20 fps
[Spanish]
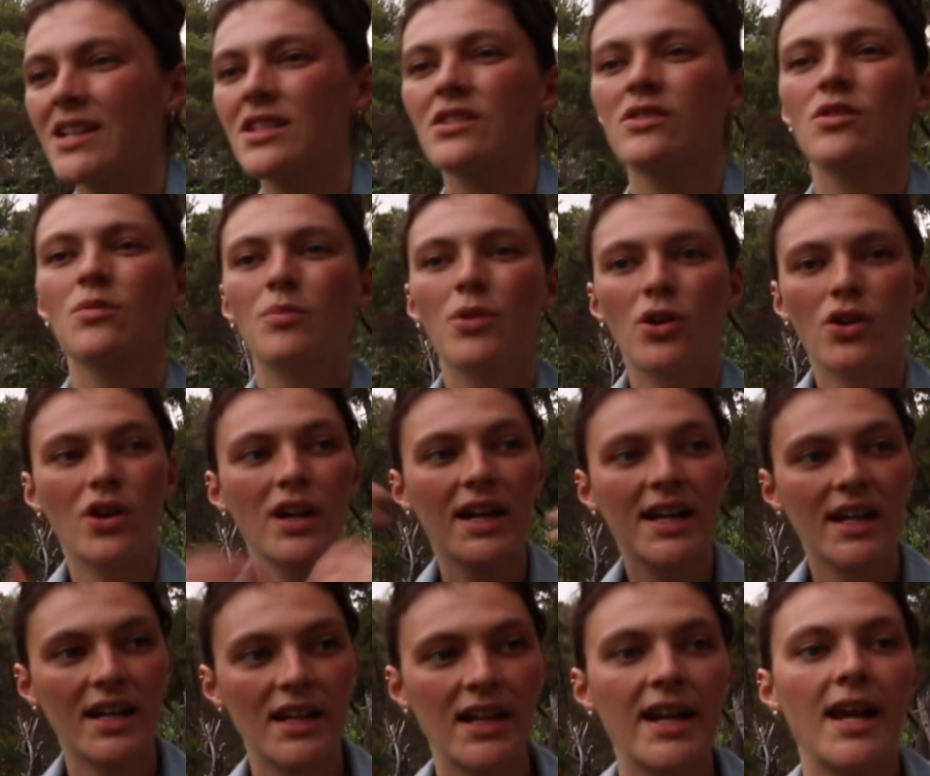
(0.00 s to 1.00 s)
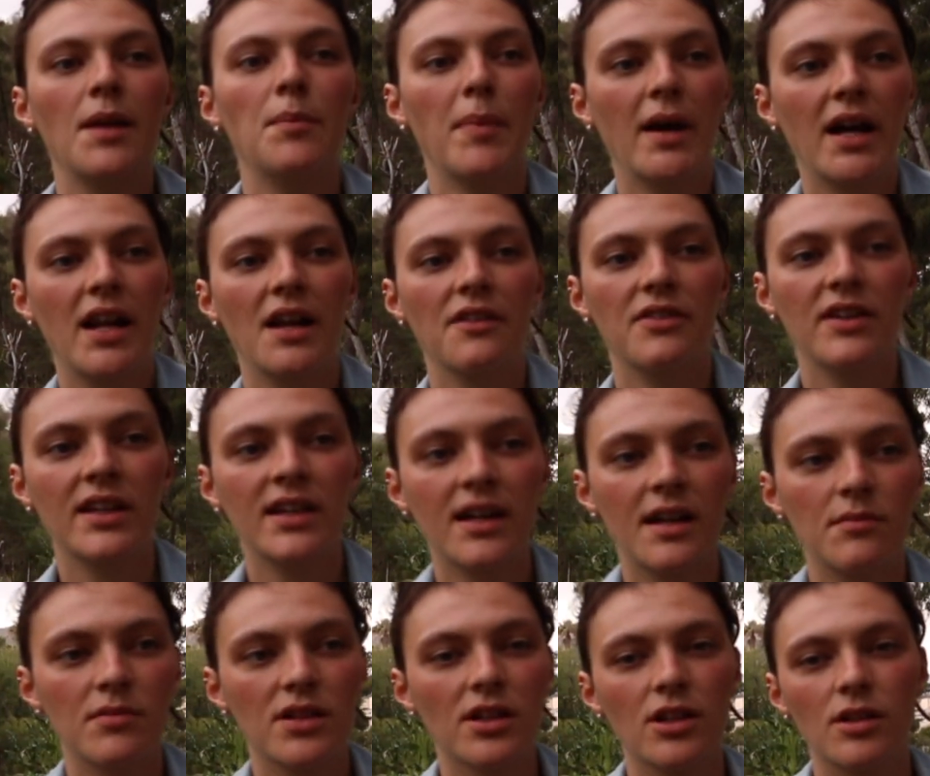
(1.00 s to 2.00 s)
sino un poco en general para la finca,
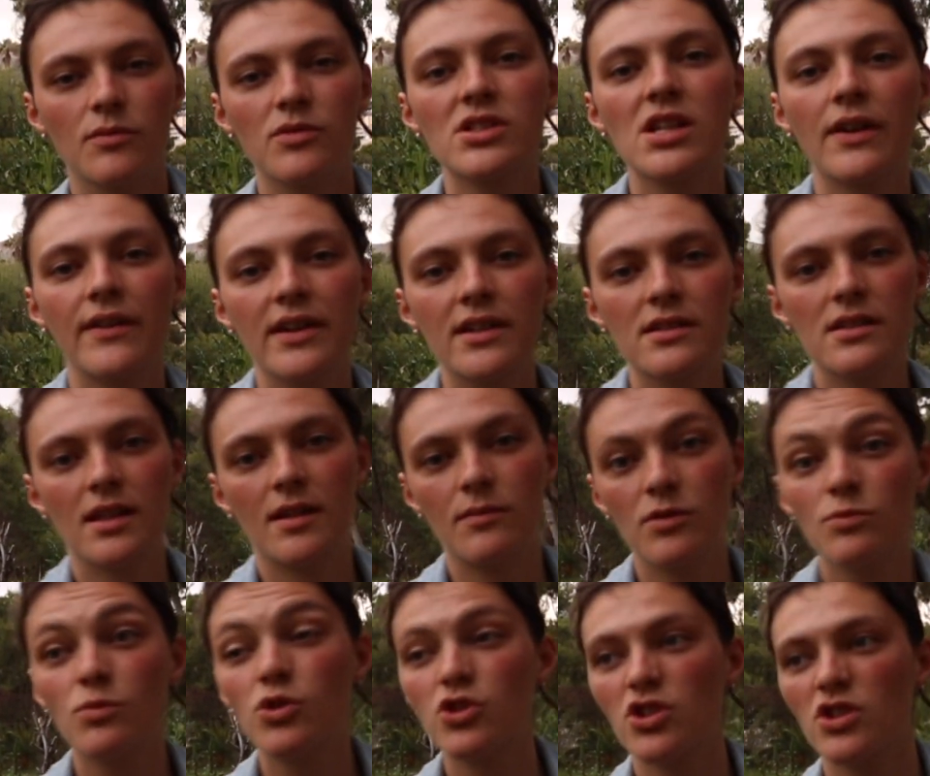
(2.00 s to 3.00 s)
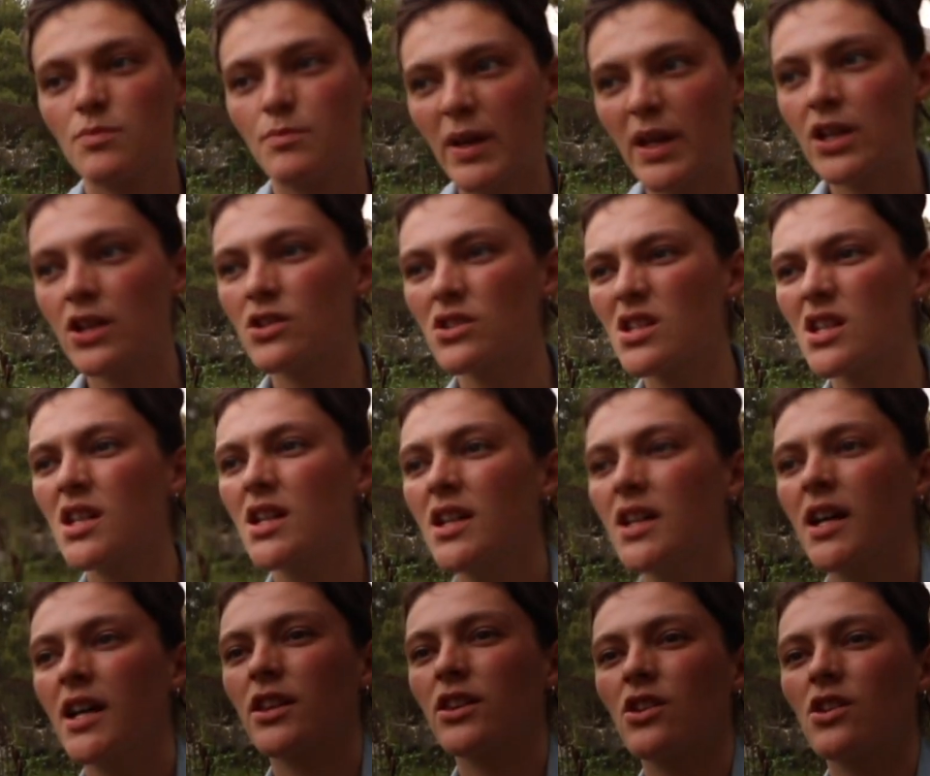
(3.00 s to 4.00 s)
porque como sabéis tenemos muchos pinos,
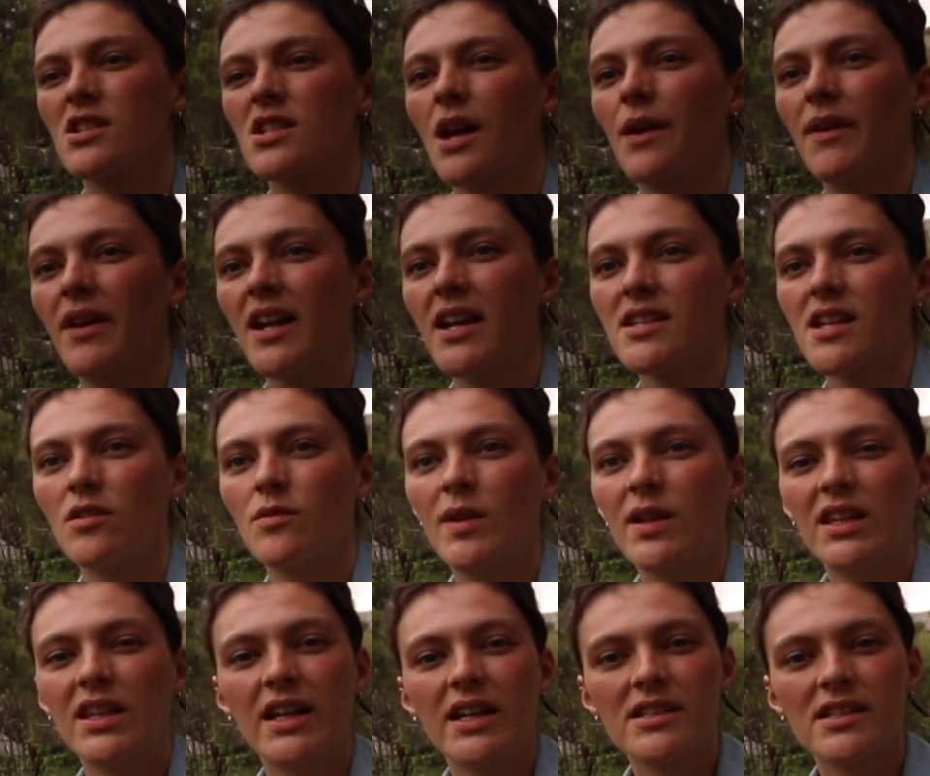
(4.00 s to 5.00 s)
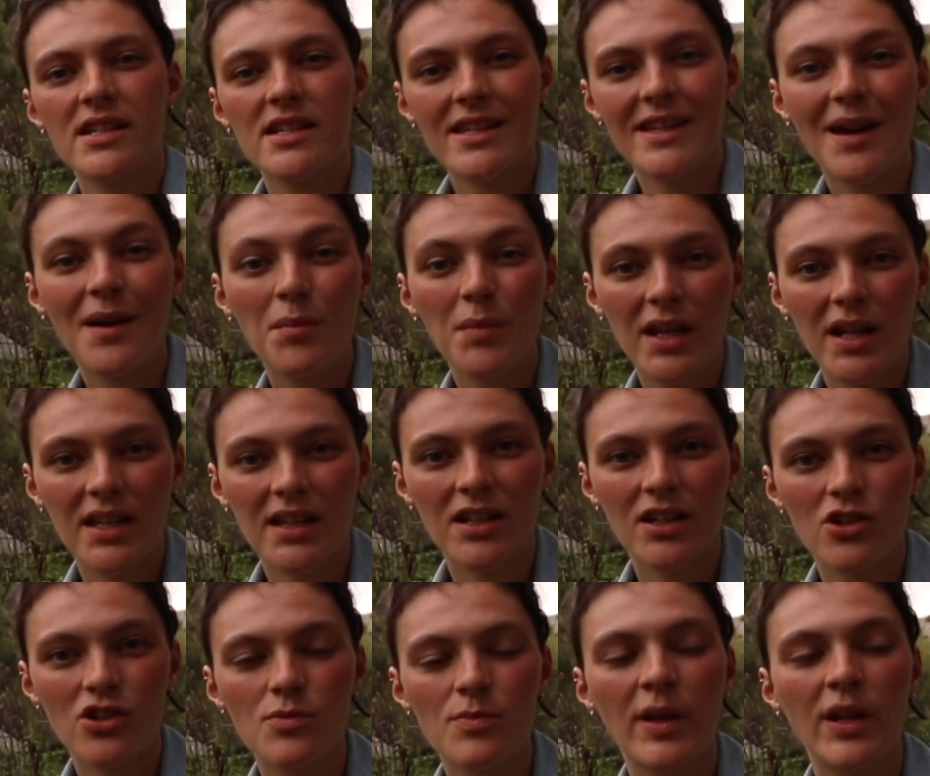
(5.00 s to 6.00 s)
entonces saber las aromáticas que se dan bien entre
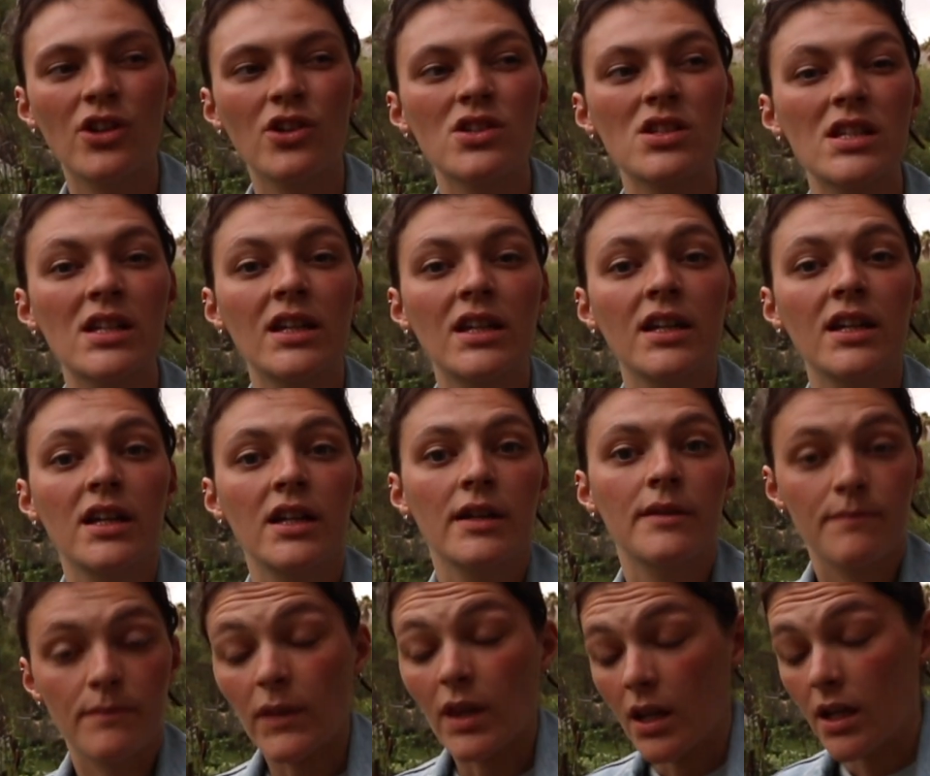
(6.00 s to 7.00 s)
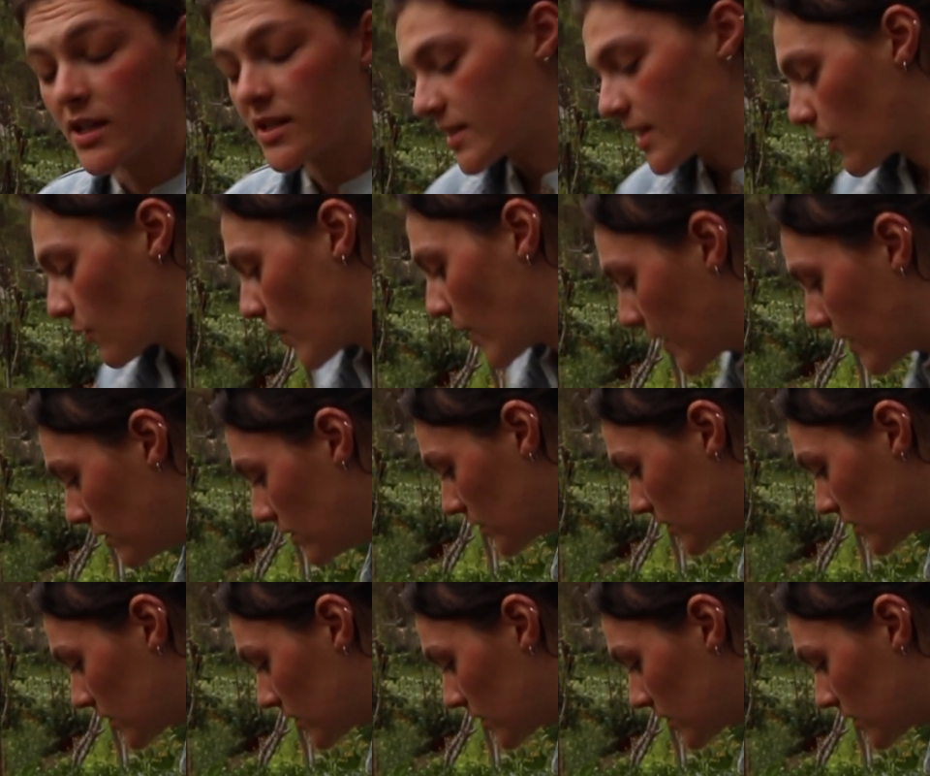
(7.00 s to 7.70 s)
los pinos está guay, ¿no?